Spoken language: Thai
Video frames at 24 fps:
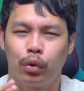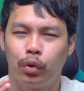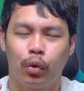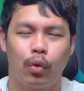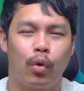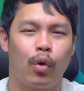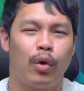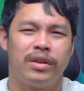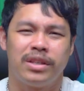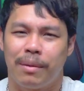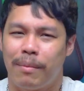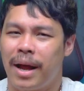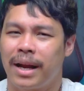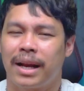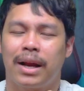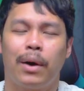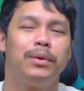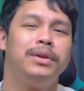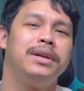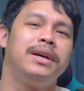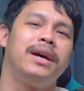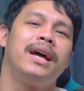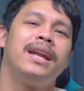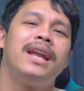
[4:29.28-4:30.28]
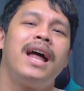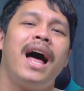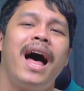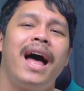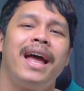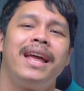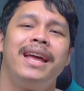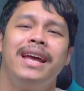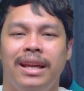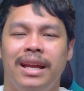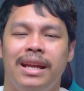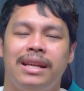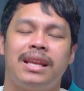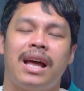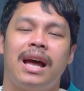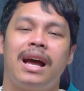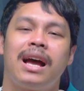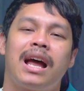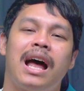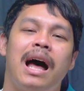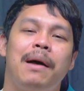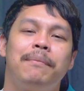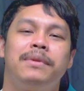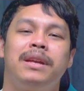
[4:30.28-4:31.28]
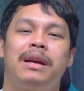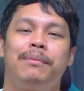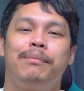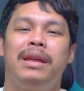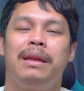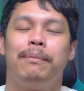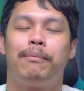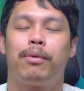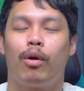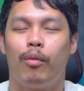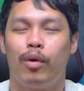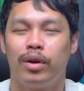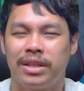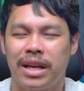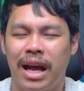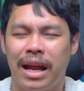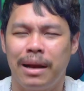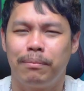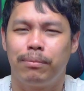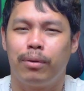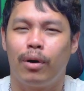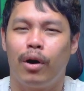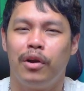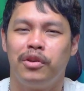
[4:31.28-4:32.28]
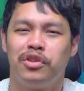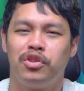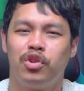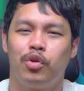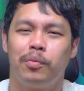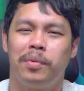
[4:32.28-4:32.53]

ทุกๆคนสามารถเข้าถึงกันได้ อีกทั้งครับ ยังมีโปรโมชั่นผ่อน